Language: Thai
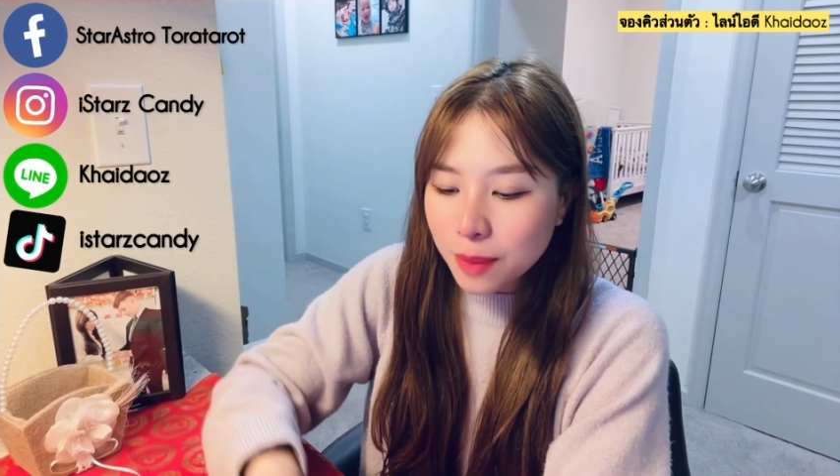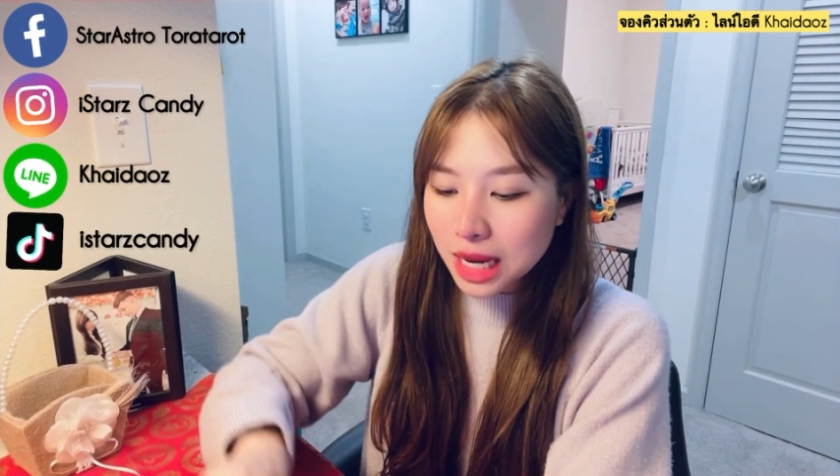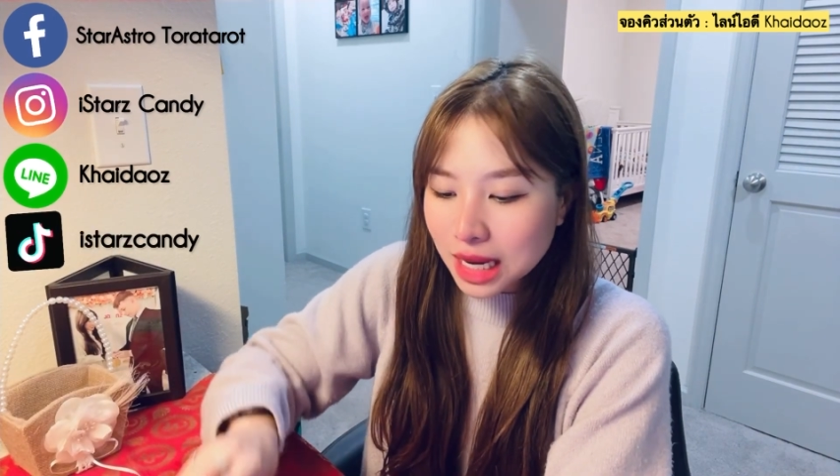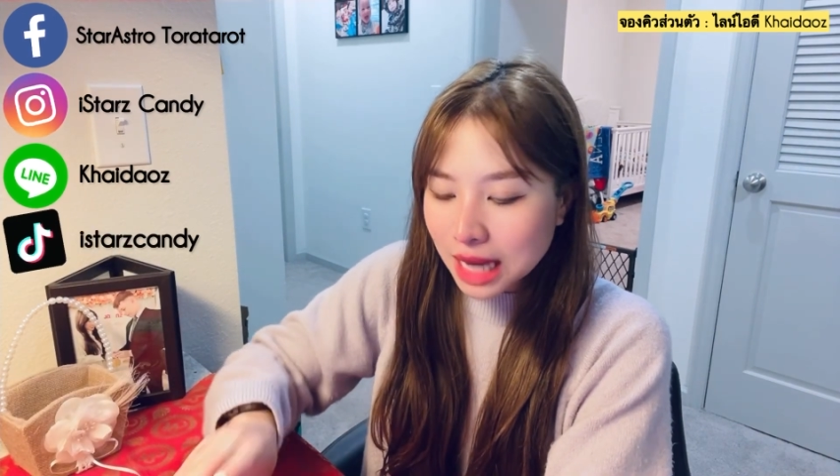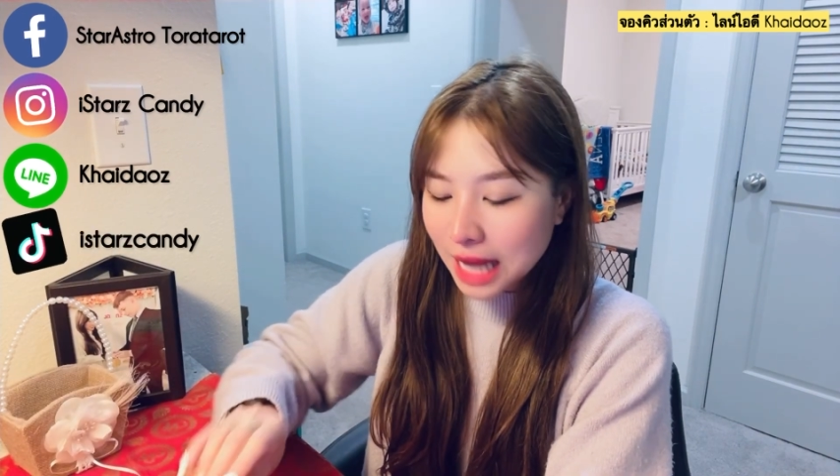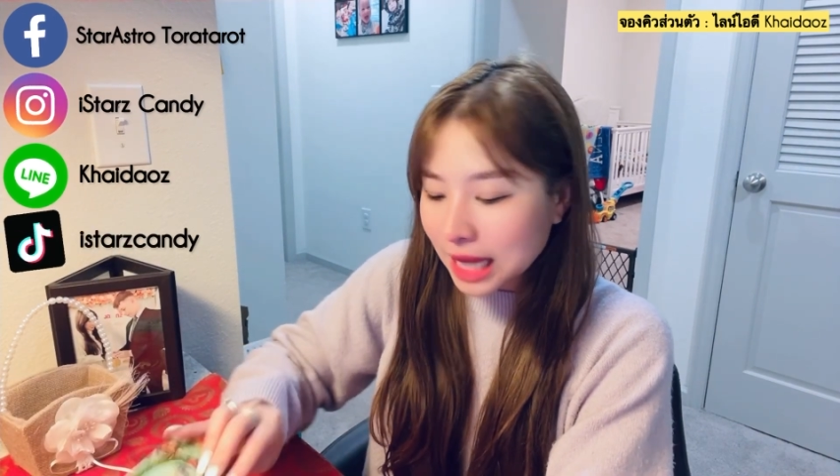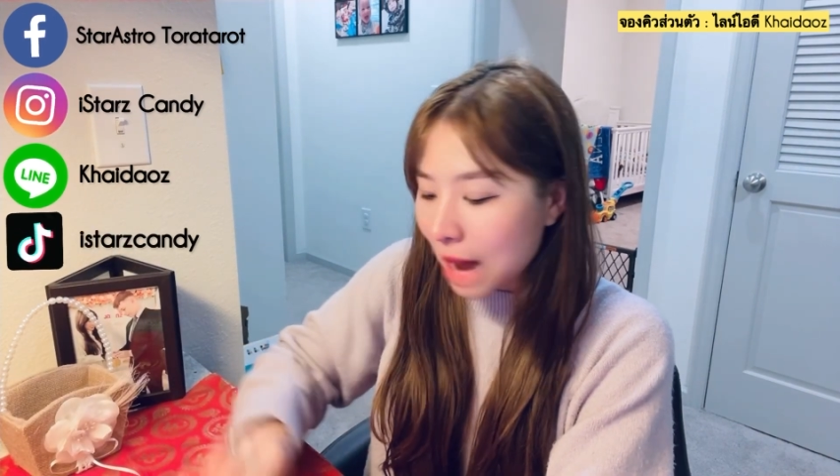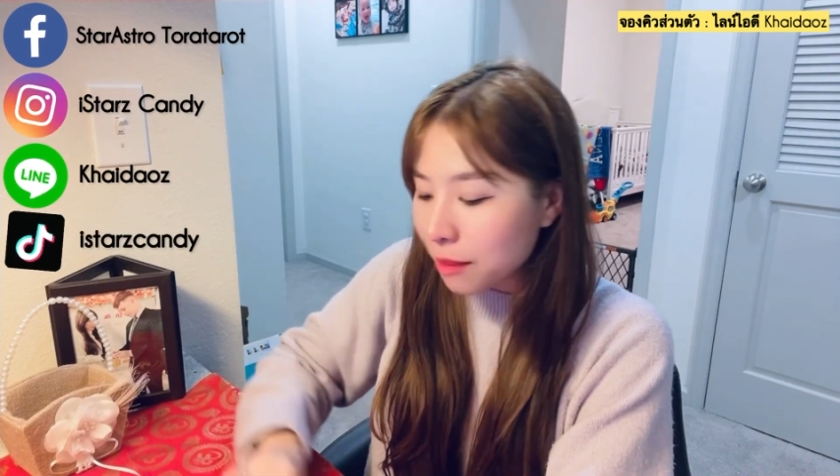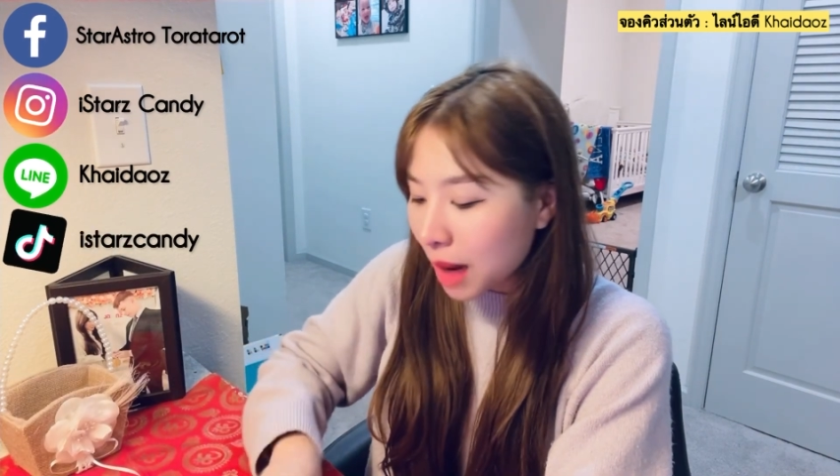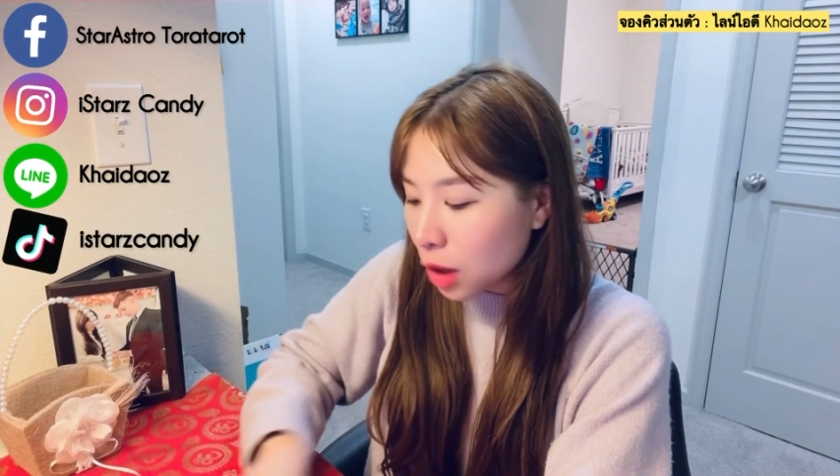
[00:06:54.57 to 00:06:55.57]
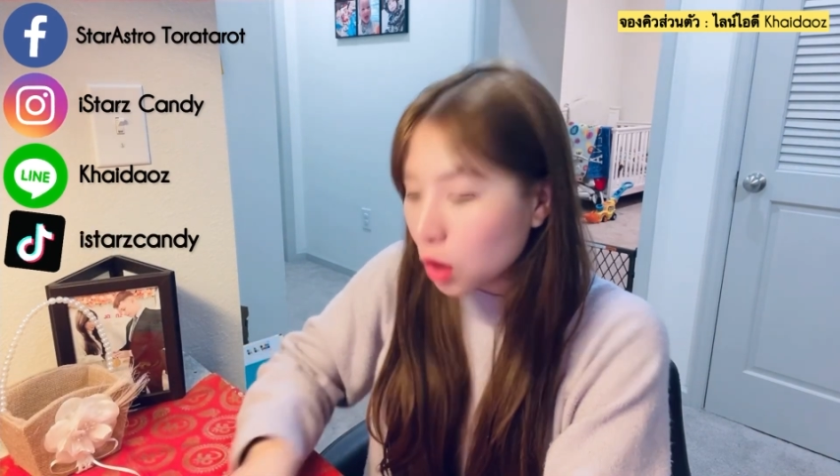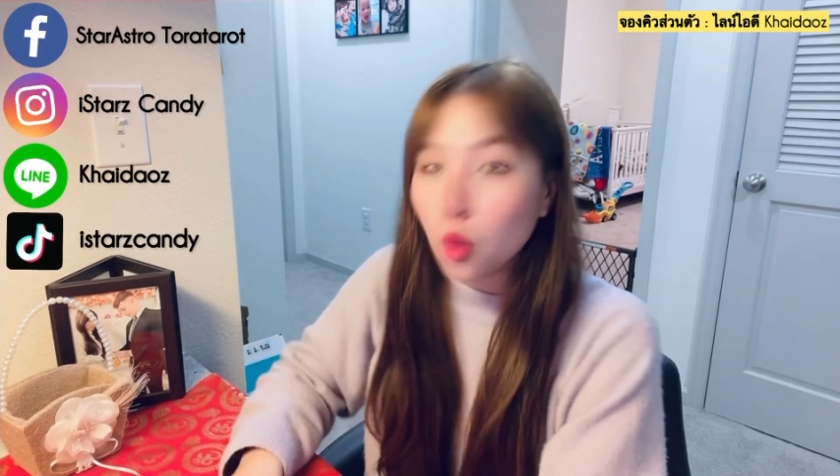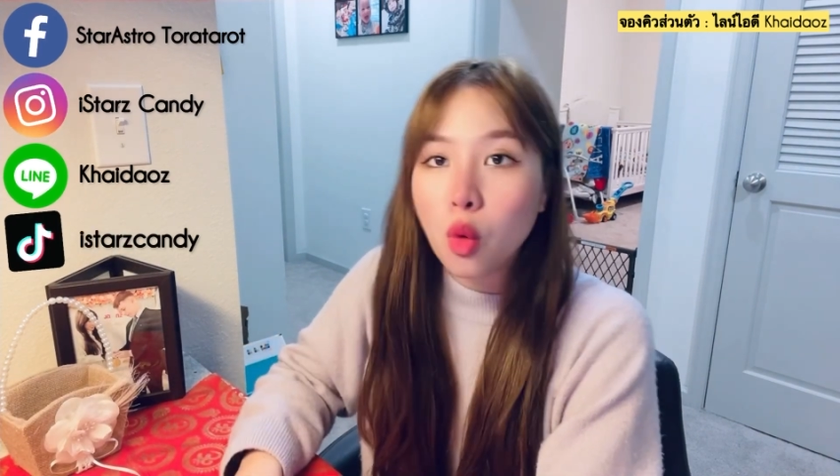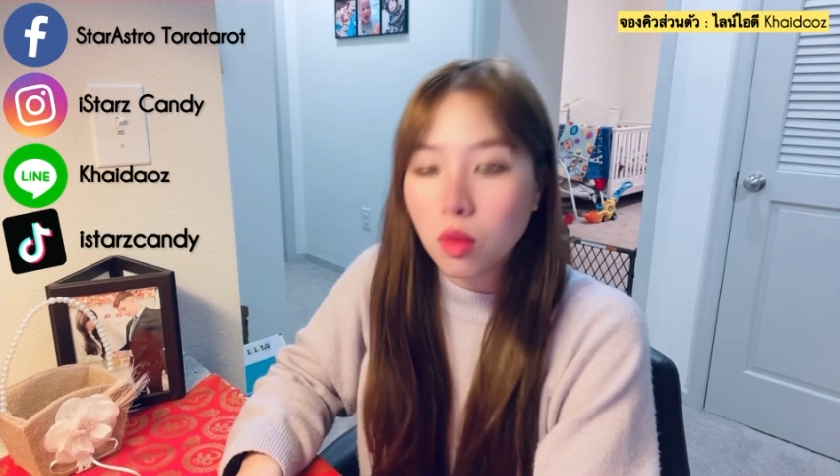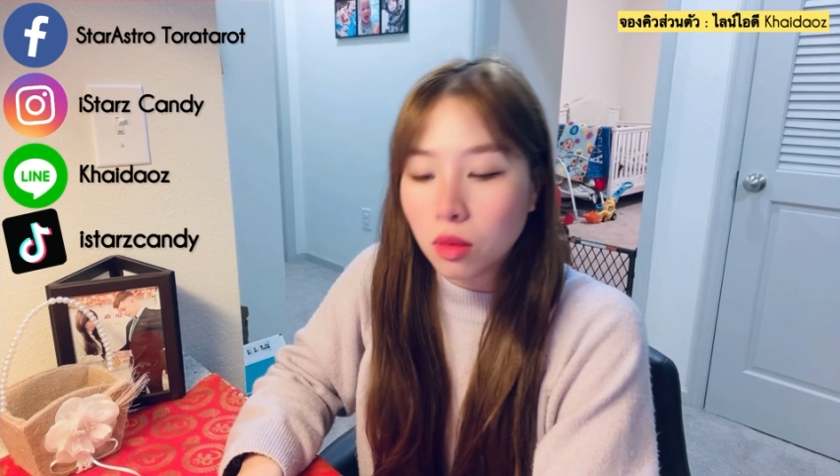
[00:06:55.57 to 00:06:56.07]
พลังงานการบรรลุ